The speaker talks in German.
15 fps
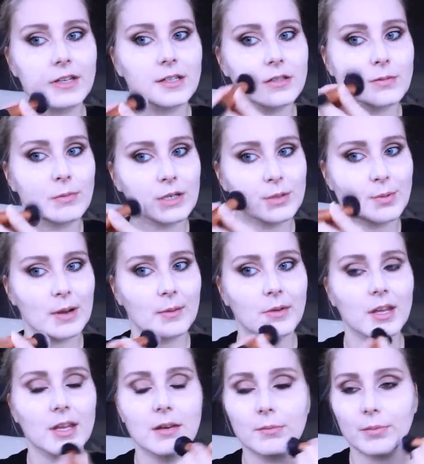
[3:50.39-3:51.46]
Hier zum Beispiel am
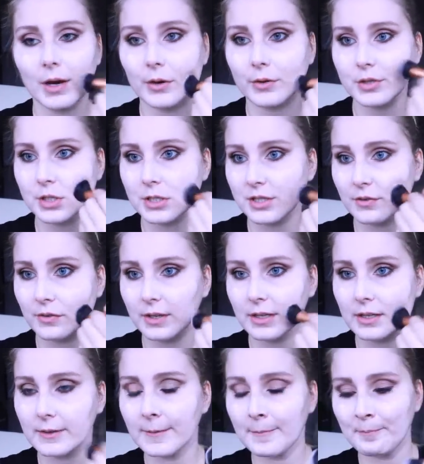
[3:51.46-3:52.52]
Kinn brauche ich nicht
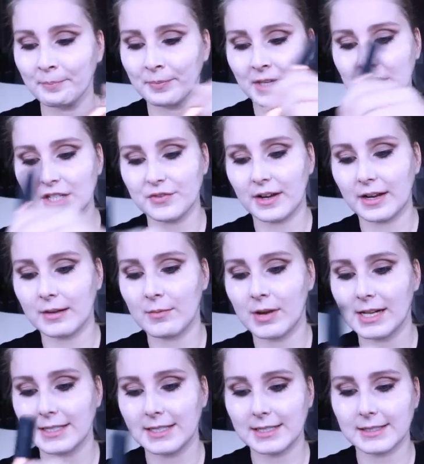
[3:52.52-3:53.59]
viel. Ich fange immer
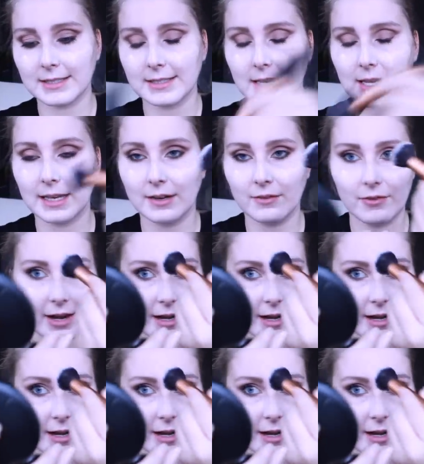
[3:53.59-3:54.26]
als erstes an den